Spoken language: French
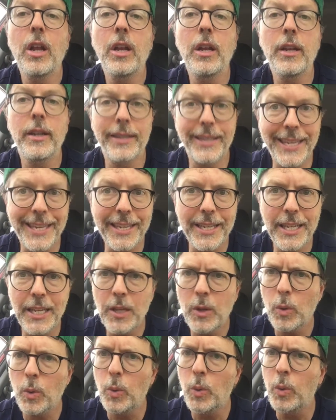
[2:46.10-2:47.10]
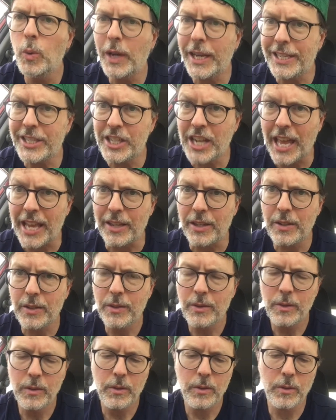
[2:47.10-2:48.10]
le kitty ou la chatte.
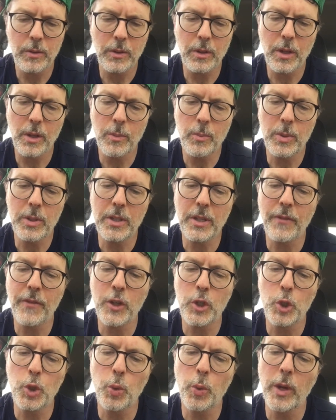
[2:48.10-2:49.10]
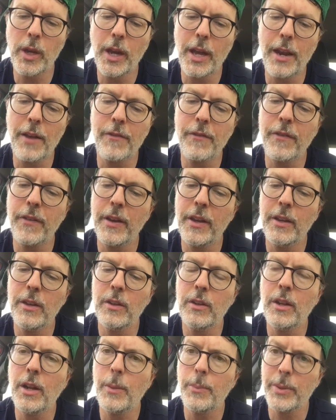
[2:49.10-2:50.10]
Puis ça va jouer à la fin
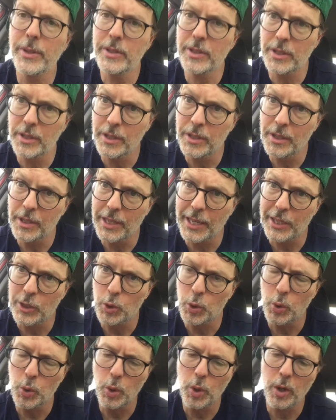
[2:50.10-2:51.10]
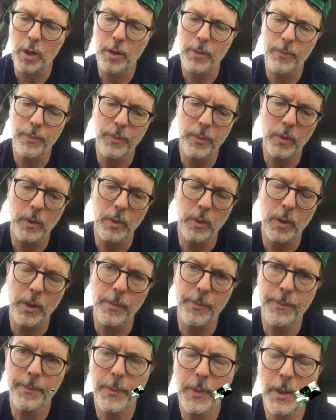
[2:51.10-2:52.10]
de la partie cajure, Okay?